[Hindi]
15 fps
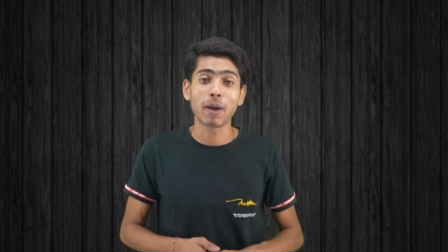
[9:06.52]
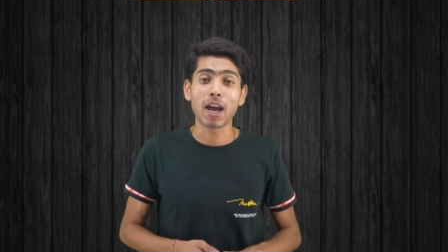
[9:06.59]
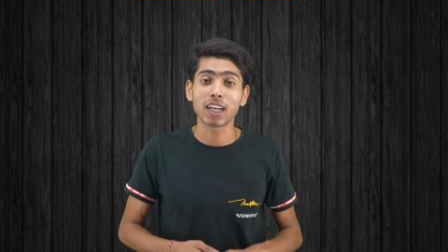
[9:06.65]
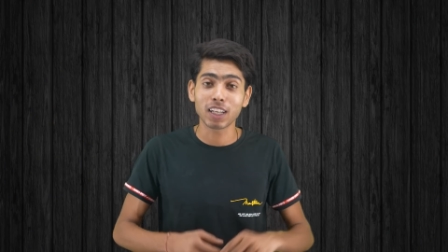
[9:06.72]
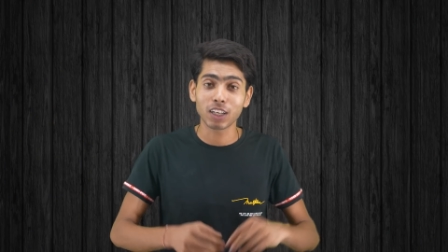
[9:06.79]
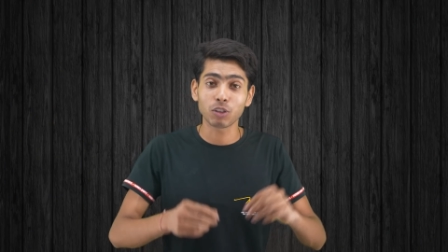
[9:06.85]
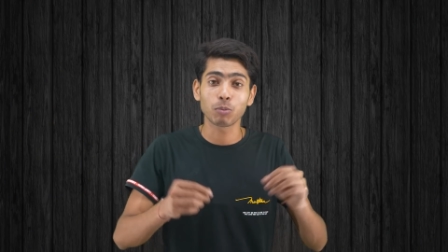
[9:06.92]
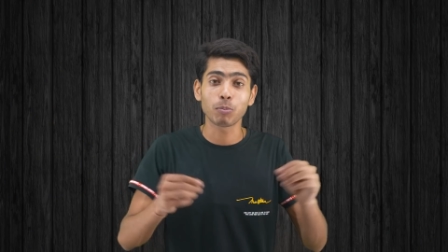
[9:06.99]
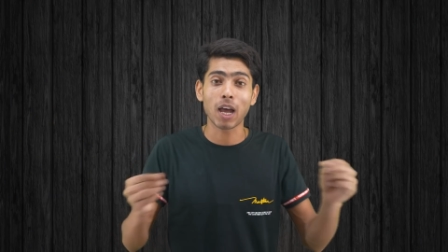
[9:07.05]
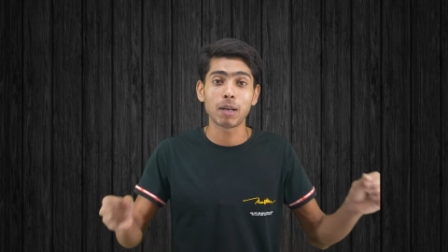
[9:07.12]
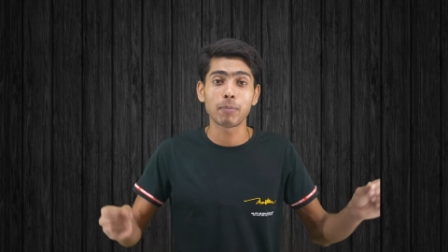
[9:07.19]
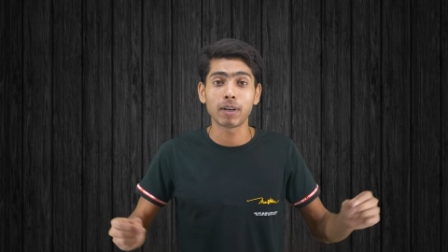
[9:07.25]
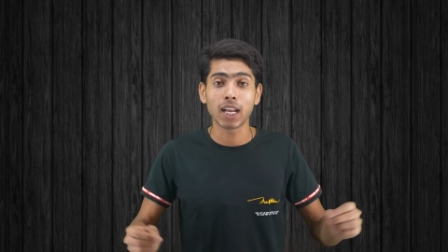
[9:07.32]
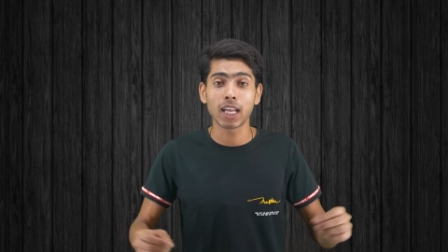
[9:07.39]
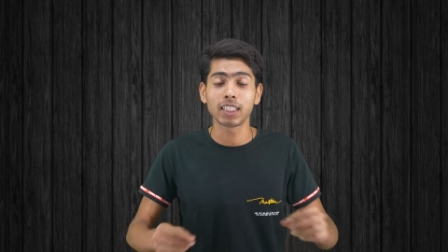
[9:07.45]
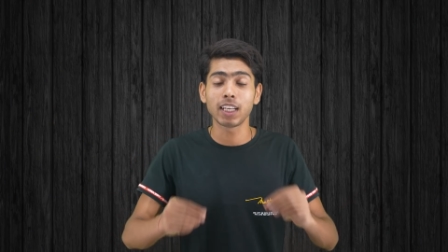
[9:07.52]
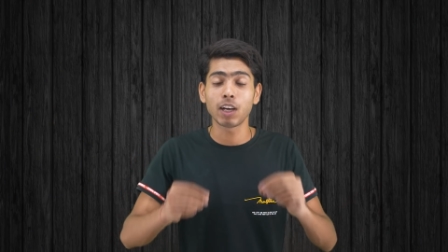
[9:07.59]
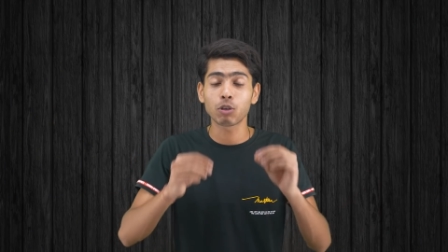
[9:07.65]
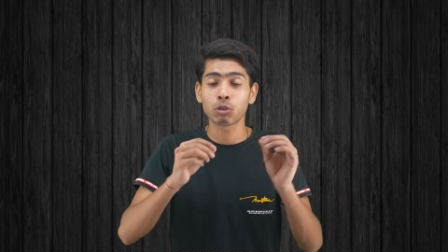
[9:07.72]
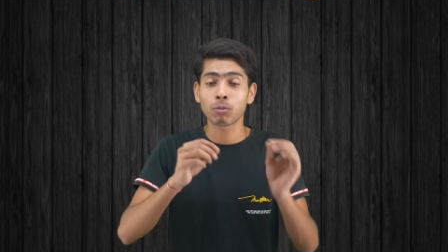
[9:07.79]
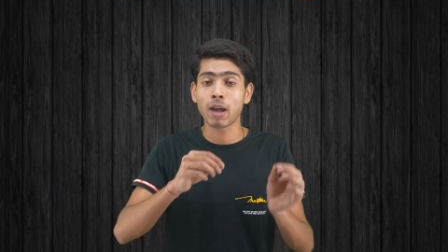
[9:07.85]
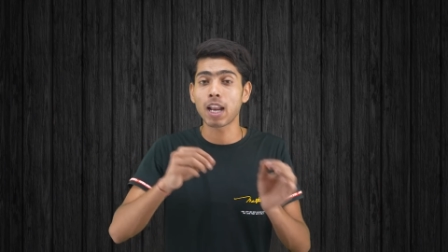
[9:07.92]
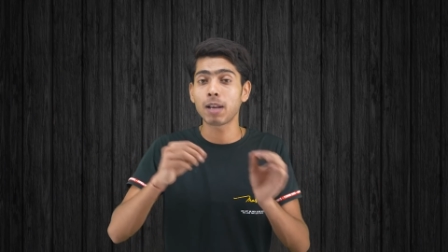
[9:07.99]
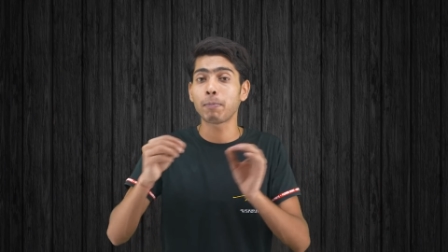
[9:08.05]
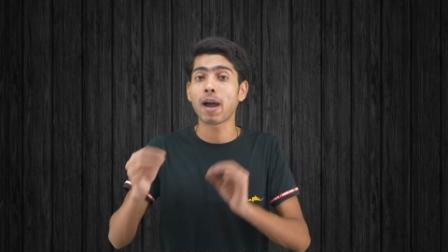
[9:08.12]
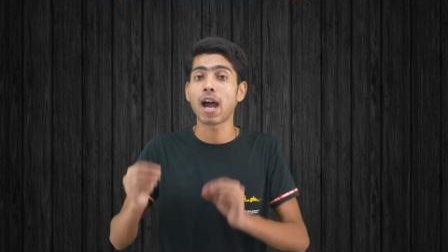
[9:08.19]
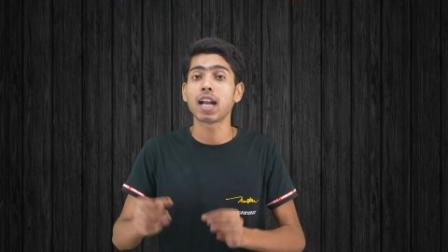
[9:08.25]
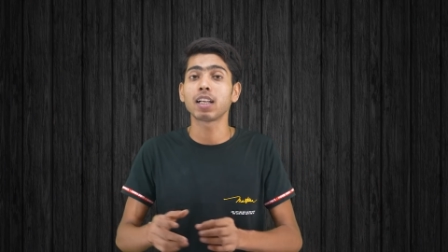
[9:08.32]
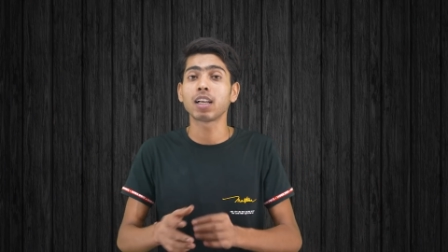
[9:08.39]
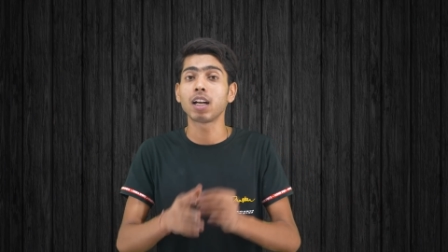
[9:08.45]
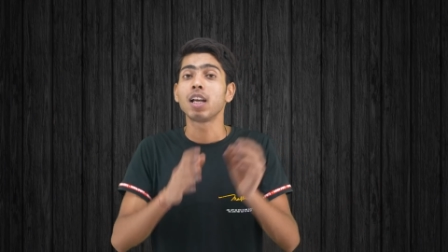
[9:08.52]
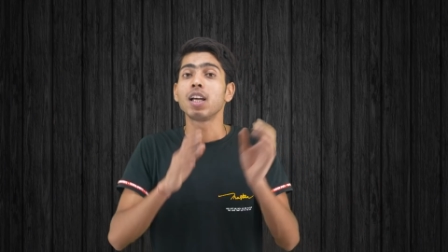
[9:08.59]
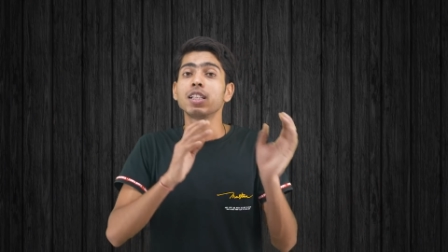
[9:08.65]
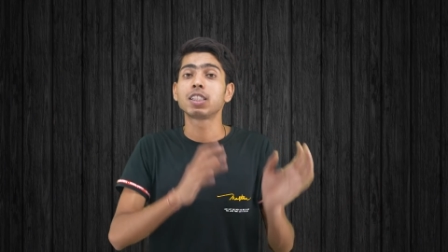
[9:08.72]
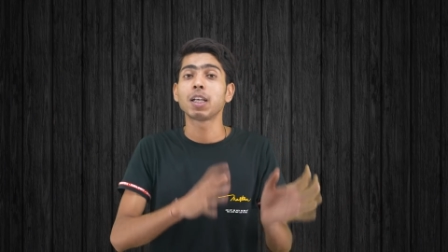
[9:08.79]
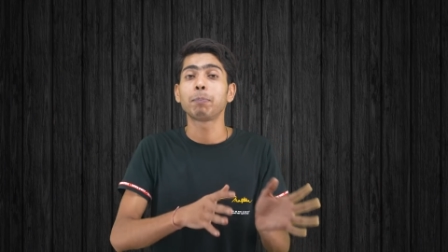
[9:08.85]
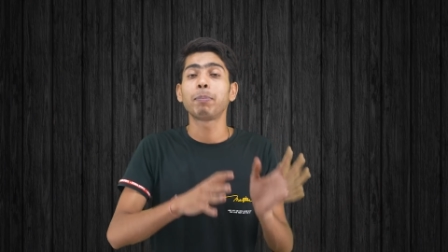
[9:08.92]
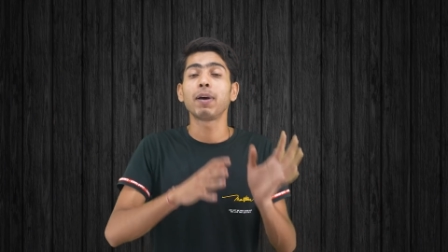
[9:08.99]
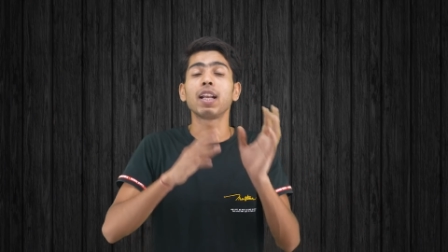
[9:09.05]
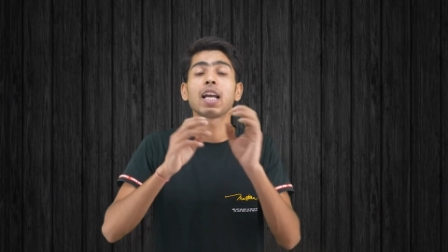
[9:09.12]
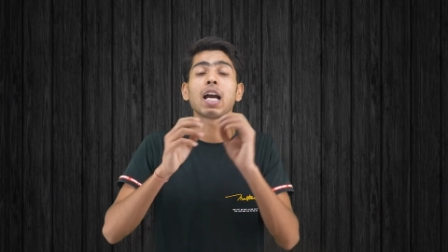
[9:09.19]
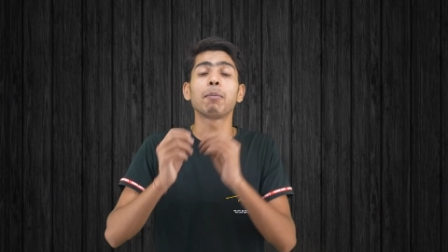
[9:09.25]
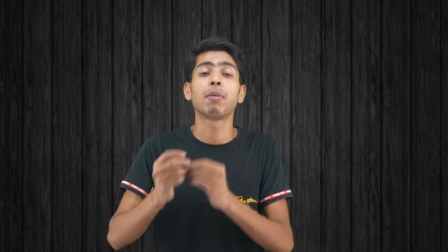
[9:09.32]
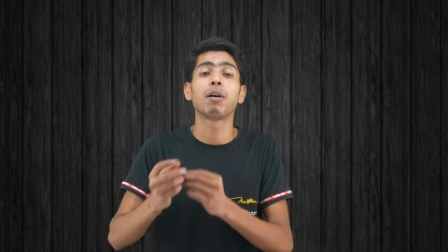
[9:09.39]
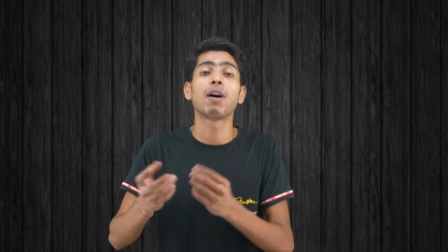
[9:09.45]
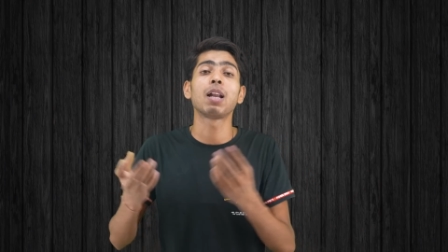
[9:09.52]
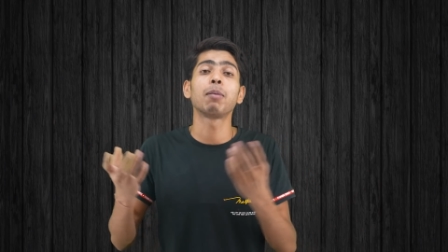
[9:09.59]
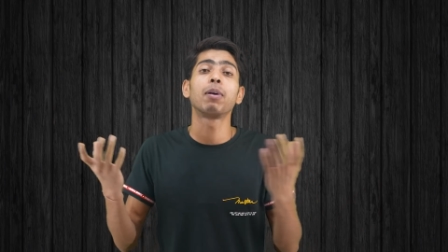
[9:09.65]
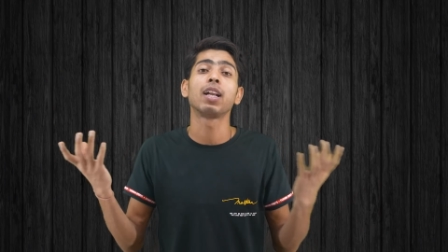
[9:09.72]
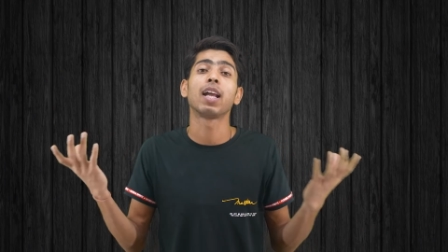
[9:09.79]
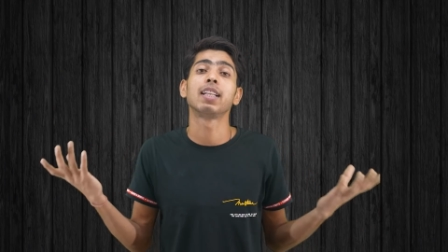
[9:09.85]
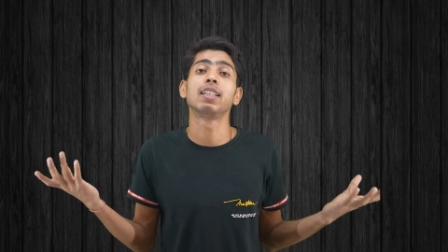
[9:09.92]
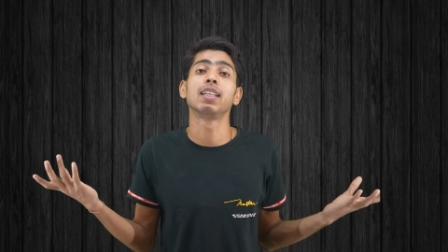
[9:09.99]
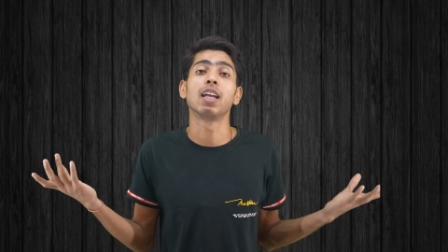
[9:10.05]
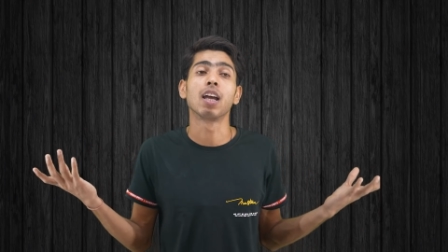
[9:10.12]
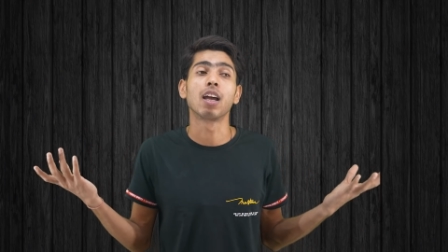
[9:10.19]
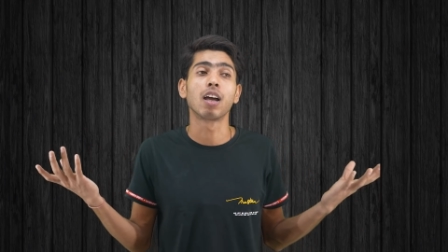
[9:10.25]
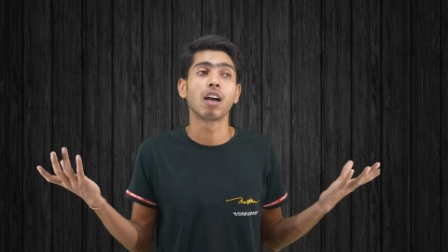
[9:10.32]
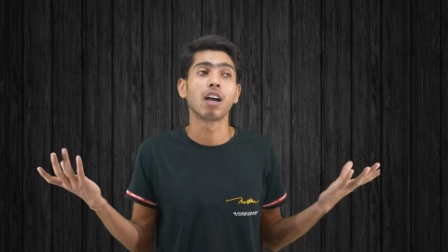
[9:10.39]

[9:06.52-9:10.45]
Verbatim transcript: फाड़ कर रुमाल बना दिए और रुमाल फाड़ कर चप्पल का बवाल बना दिए